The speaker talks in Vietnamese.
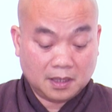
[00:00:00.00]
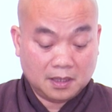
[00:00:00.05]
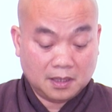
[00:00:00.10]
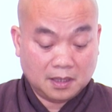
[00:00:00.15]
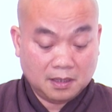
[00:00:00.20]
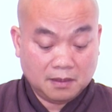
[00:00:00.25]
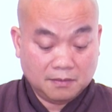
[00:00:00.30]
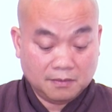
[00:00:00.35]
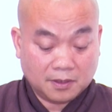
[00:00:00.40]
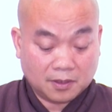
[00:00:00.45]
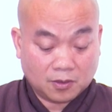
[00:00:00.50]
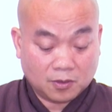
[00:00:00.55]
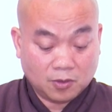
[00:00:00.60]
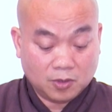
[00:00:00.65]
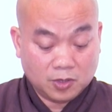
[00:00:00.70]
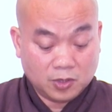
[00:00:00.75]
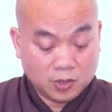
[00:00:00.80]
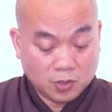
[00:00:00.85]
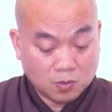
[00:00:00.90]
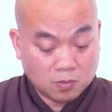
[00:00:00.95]
cái lĩnh vực của
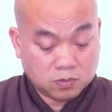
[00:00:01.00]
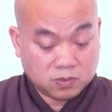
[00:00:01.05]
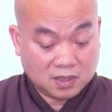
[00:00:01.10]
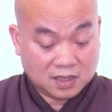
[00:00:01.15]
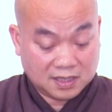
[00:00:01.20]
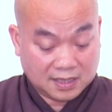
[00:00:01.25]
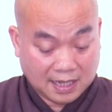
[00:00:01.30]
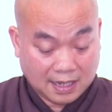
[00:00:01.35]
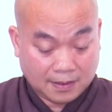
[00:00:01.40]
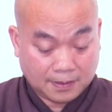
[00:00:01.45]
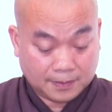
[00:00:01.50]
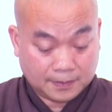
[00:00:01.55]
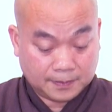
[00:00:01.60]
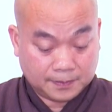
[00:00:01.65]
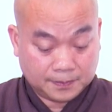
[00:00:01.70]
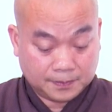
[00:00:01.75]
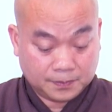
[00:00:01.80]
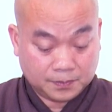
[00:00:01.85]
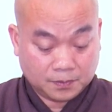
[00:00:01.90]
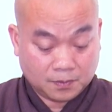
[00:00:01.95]
xúc thì sao?
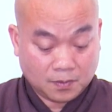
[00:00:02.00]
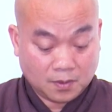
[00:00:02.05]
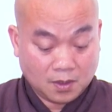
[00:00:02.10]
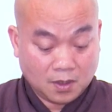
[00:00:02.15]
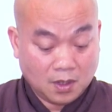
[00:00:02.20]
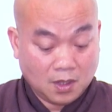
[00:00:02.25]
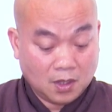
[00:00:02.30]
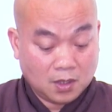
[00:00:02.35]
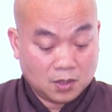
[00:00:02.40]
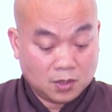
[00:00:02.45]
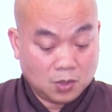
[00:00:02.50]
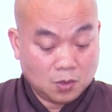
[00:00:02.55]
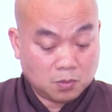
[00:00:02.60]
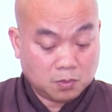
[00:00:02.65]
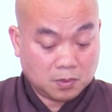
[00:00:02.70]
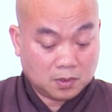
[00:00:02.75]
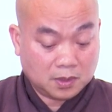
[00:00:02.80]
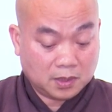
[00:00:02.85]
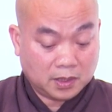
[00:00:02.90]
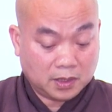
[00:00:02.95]

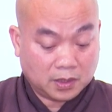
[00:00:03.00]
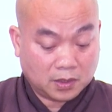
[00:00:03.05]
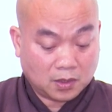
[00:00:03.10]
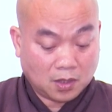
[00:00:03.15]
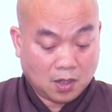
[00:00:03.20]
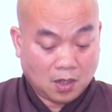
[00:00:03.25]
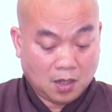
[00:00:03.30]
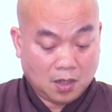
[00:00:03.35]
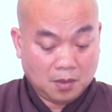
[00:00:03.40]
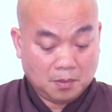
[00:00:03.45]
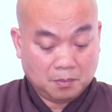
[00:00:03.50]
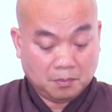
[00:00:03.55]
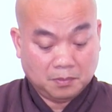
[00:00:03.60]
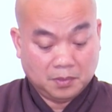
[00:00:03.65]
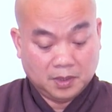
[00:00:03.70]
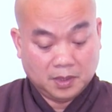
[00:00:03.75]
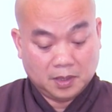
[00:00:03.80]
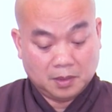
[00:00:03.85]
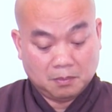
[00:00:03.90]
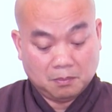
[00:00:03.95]
Xúc thì có
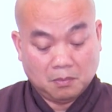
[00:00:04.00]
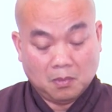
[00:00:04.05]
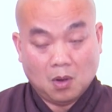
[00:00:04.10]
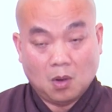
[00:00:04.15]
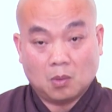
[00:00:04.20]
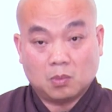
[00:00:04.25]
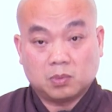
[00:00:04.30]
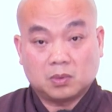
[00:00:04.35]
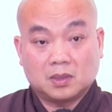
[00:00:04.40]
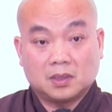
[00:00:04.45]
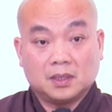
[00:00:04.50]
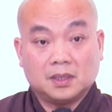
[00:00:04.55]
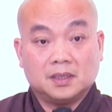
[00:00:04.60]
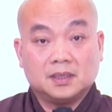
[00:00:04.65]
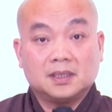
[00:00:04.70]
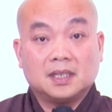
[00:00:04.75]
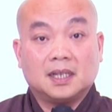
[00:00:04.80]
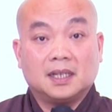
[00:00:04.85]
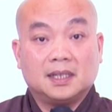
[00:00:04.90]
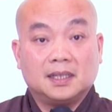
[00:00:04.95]
mười một
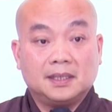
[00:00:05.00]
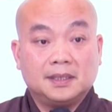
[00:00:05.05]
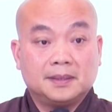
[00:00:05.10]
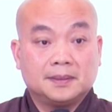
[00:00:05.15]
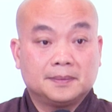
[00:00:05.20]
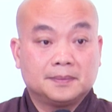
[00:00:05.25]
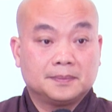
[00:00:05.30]
tự thể.